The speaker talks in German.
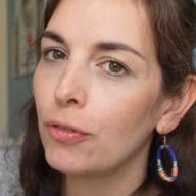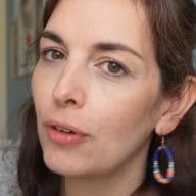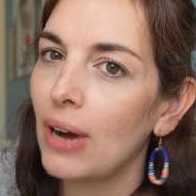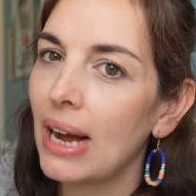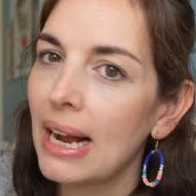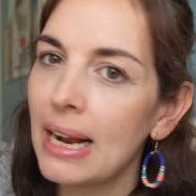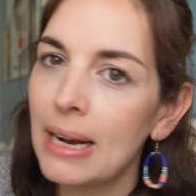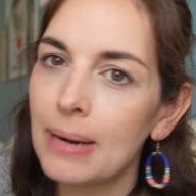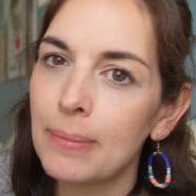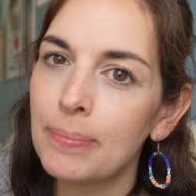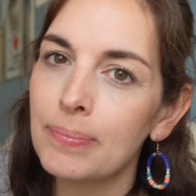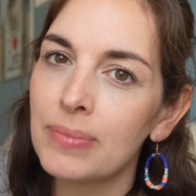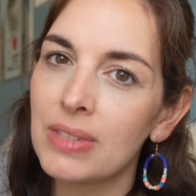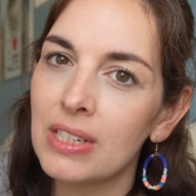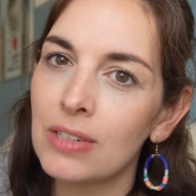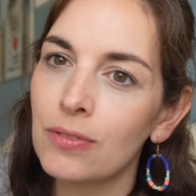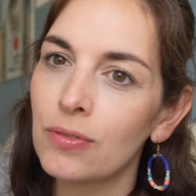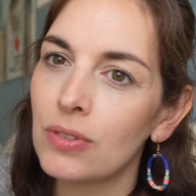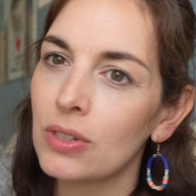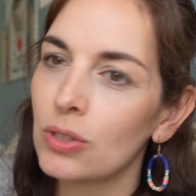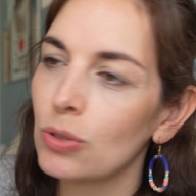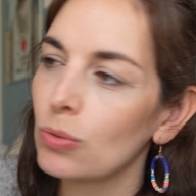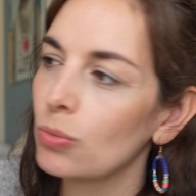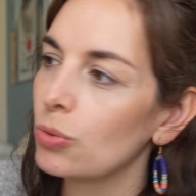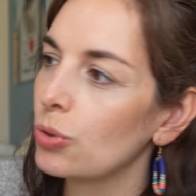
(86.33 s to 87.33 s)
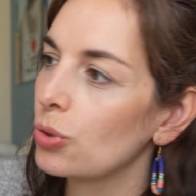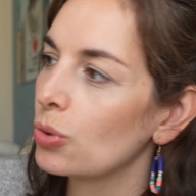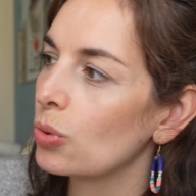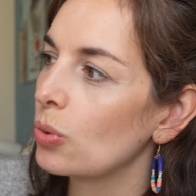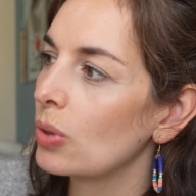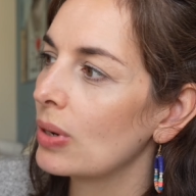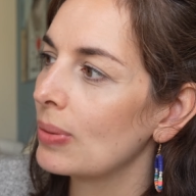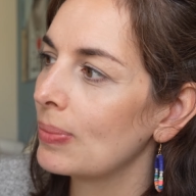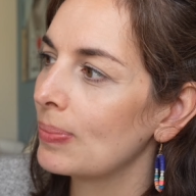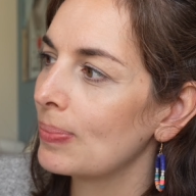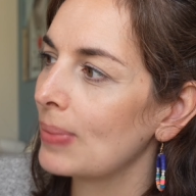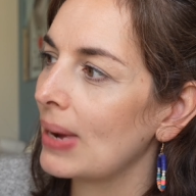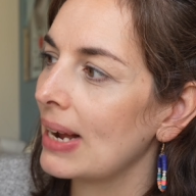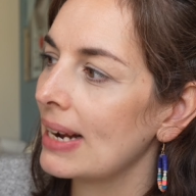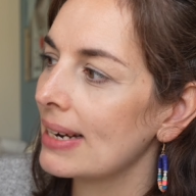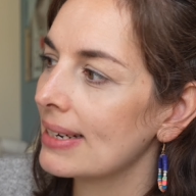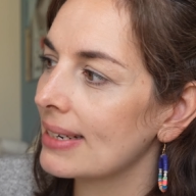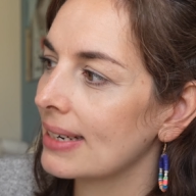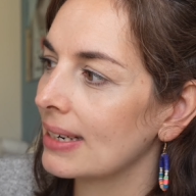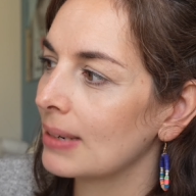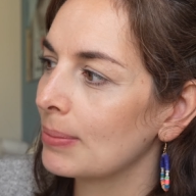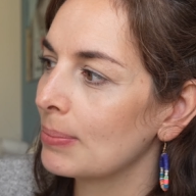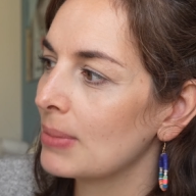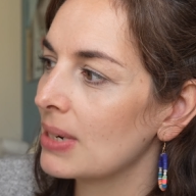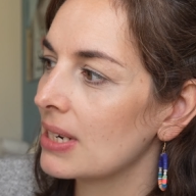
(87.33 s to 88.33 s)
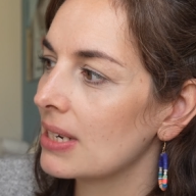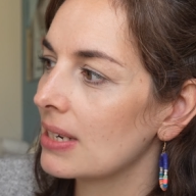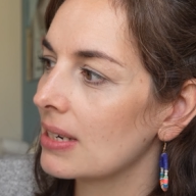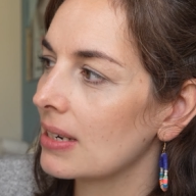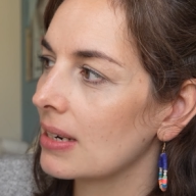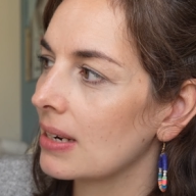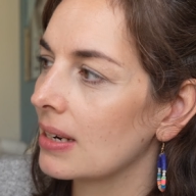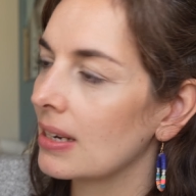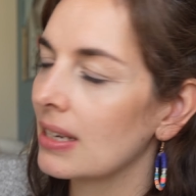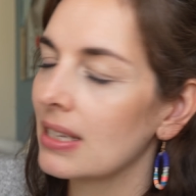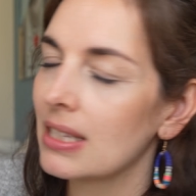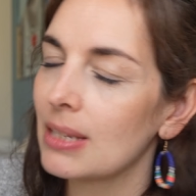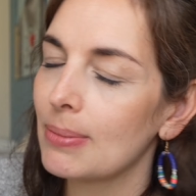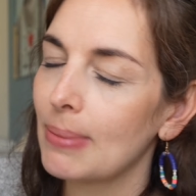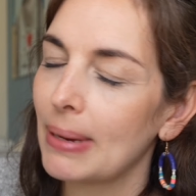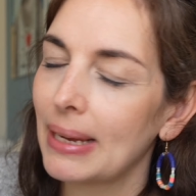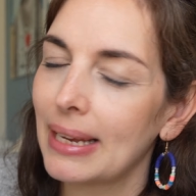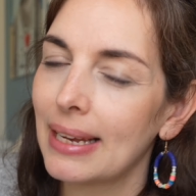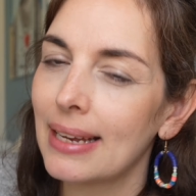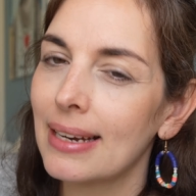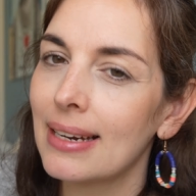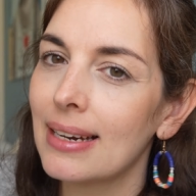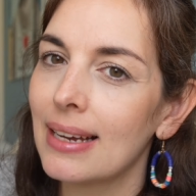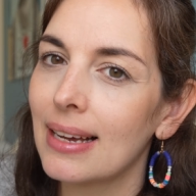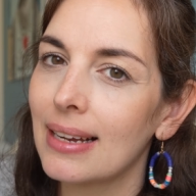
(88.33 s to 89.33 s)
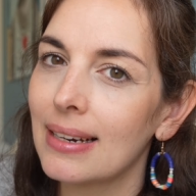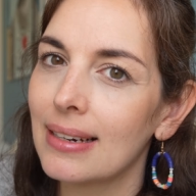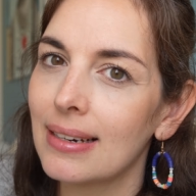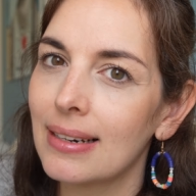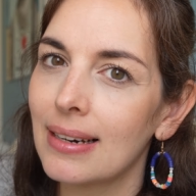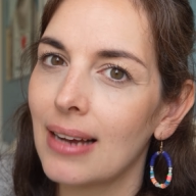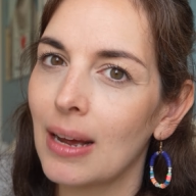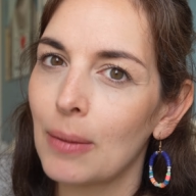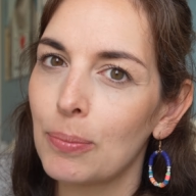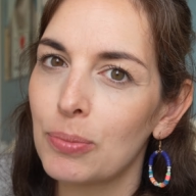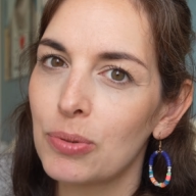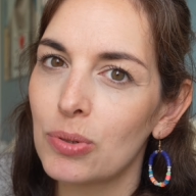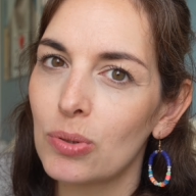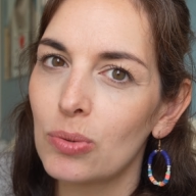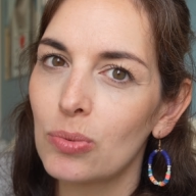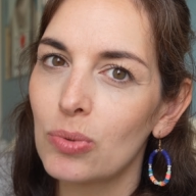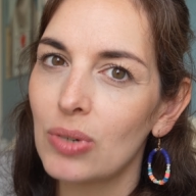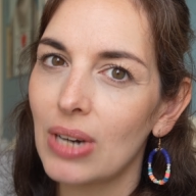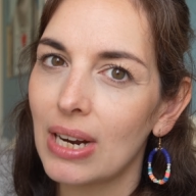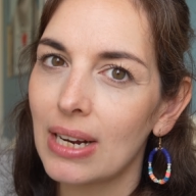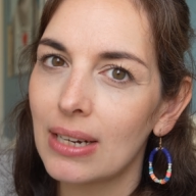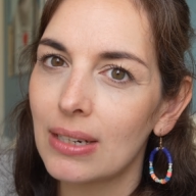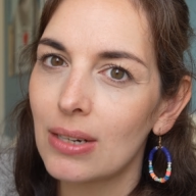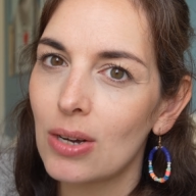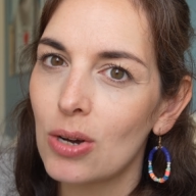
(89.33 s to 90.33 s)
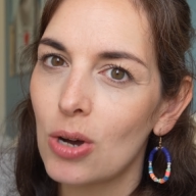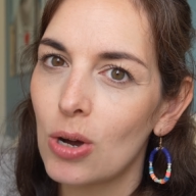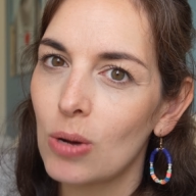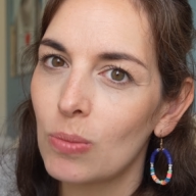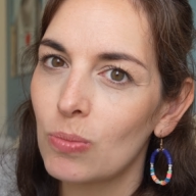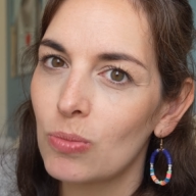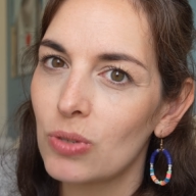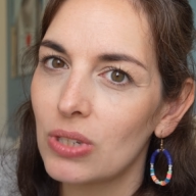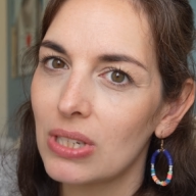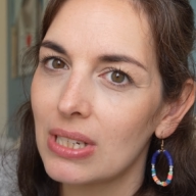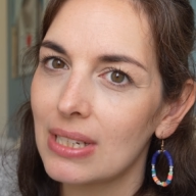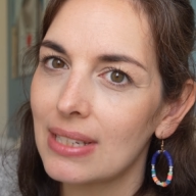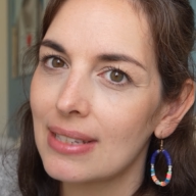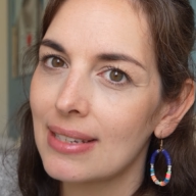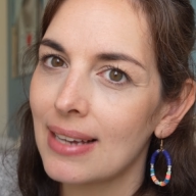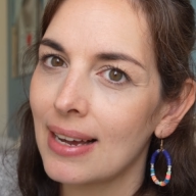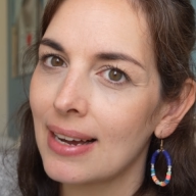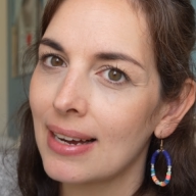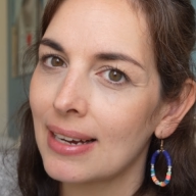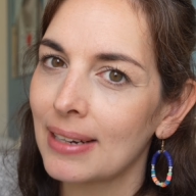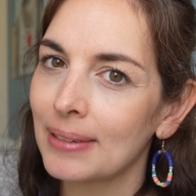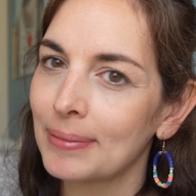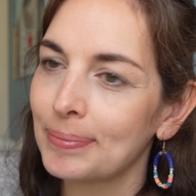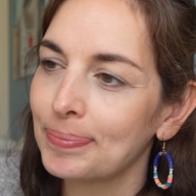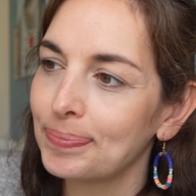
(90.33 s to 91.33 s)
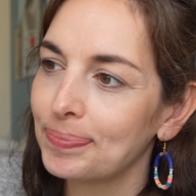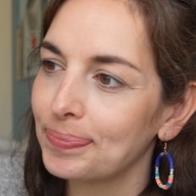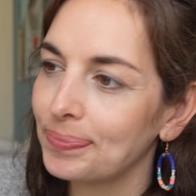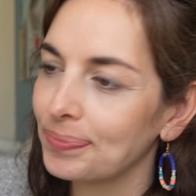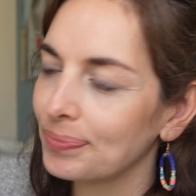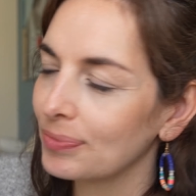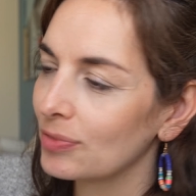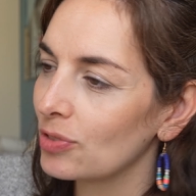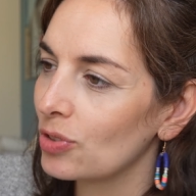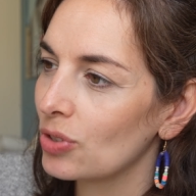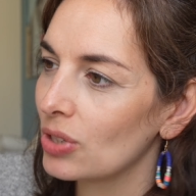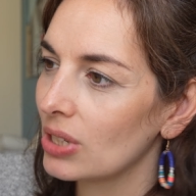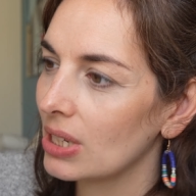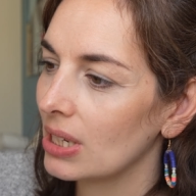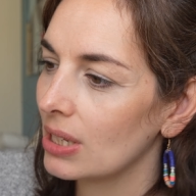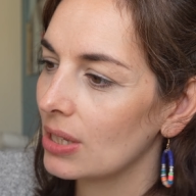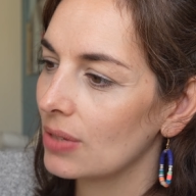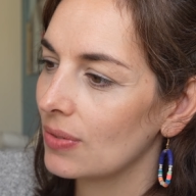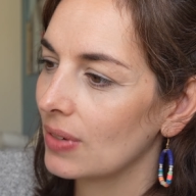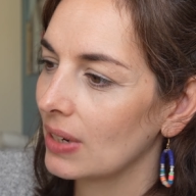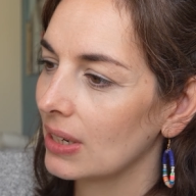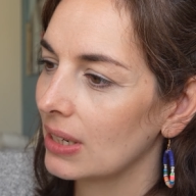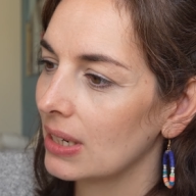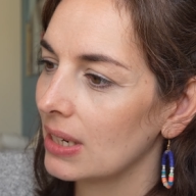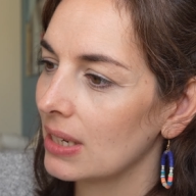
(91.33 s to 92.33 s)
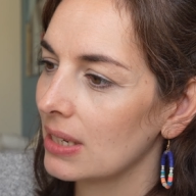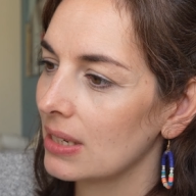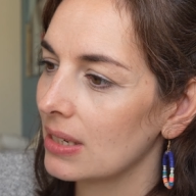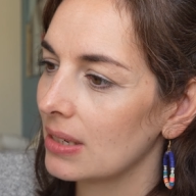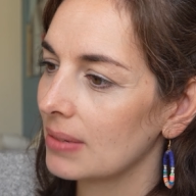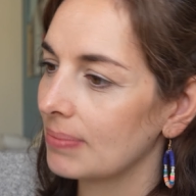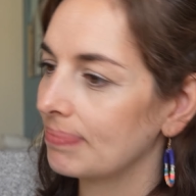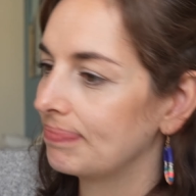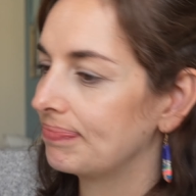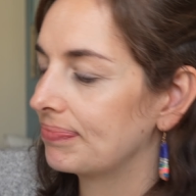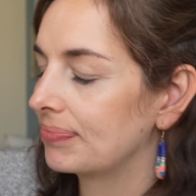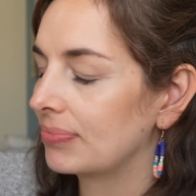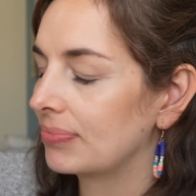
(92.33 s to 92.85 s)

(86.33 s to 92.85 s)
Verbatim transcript: Vor allem sind wir sowieso im Alltag mit äh, zwei Kindern absolut angekommen, muss ich sagen. Uns geht es wirklich